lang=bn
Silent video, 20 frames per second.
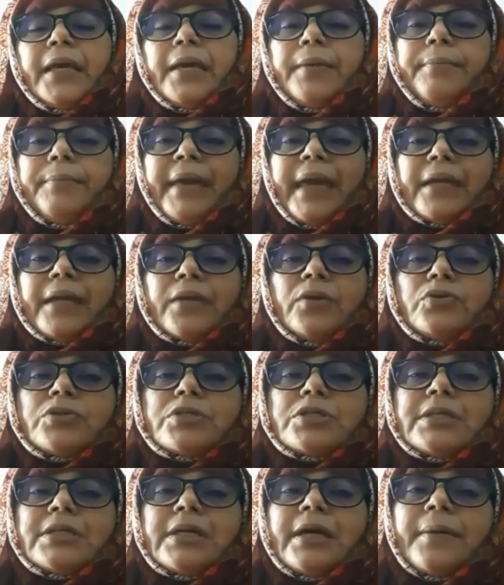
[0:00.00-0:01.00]
এই
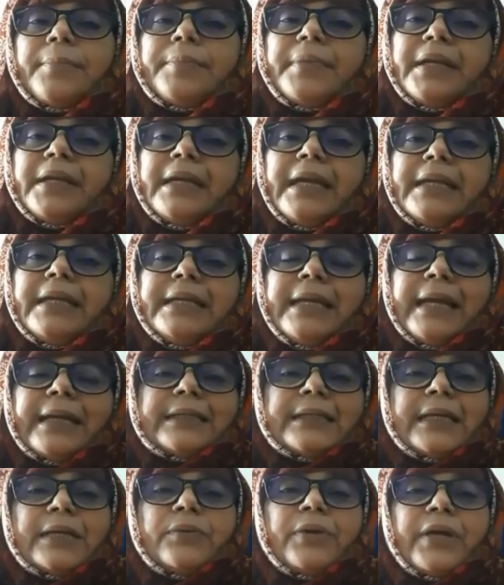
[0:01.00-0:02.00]
ম্যাগনোসটা আপনি ডেইলি
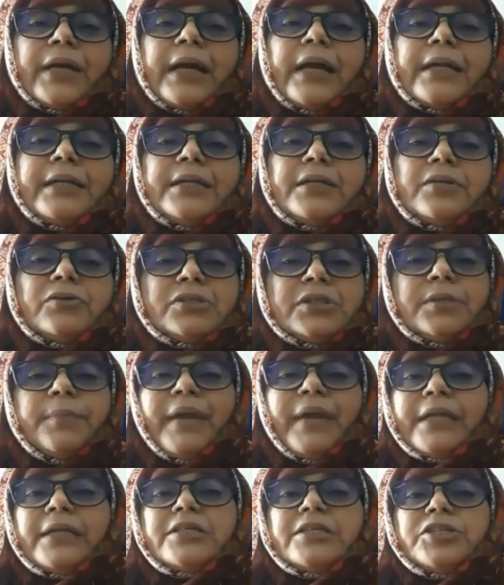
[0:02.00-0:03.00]
একটা করে খান এটা হচ্ছে
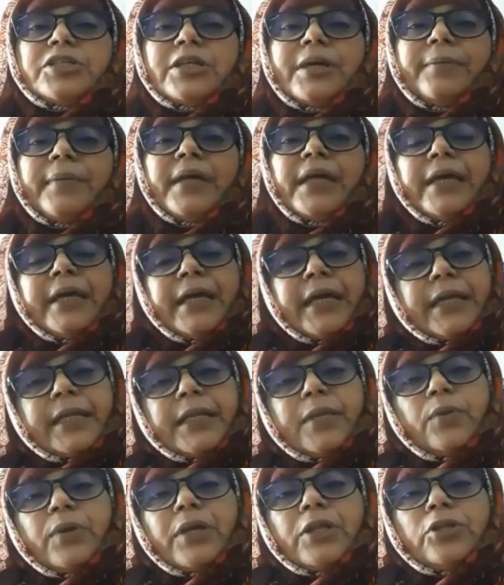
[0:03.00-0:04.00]
ম্যাগনেশিয়াম
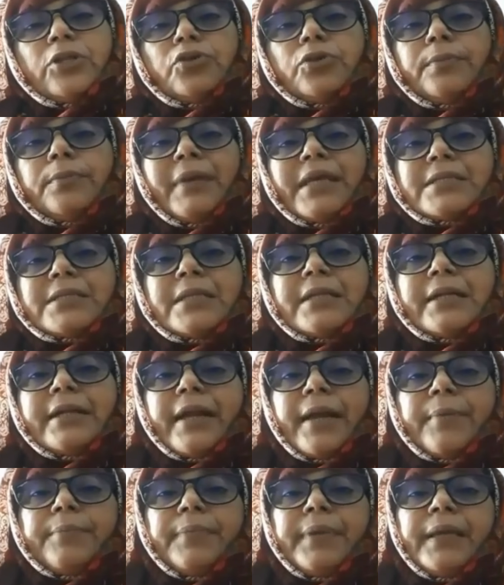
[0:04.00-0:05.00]
এতেও কিন্তু মাসেল
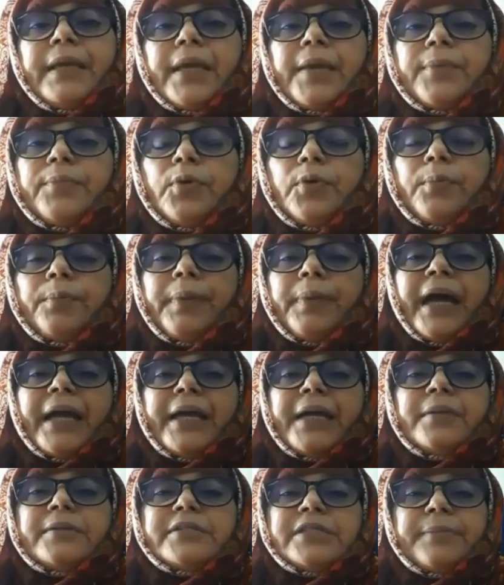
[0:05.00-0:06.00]
ক্র্যাম্পিং এবং
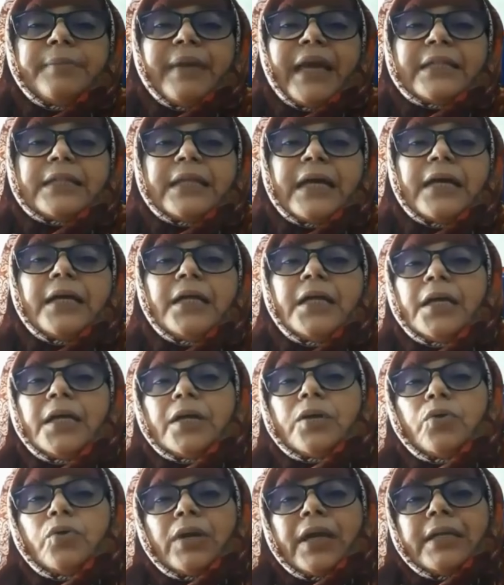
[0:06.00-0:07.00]
পায়ের যে ব্যথা
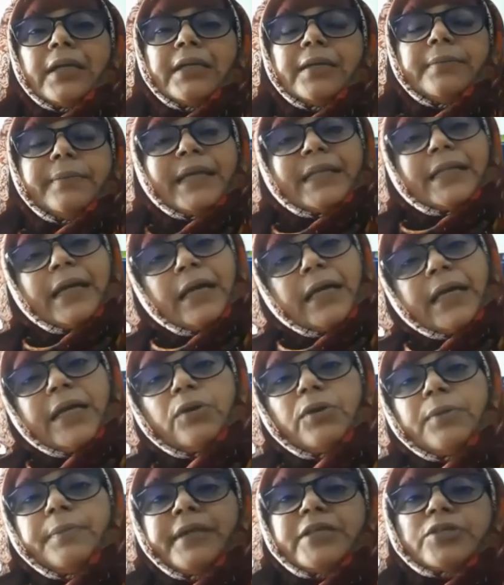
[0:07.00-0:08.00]
গোড়ালির ব্যথা
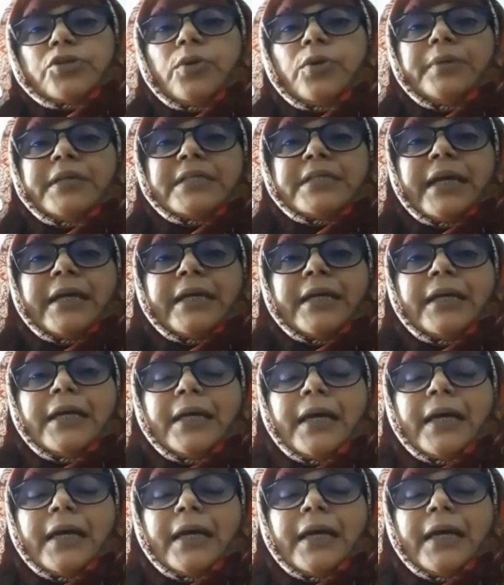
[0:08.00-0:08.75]
এগুলো বেশ কমে যায়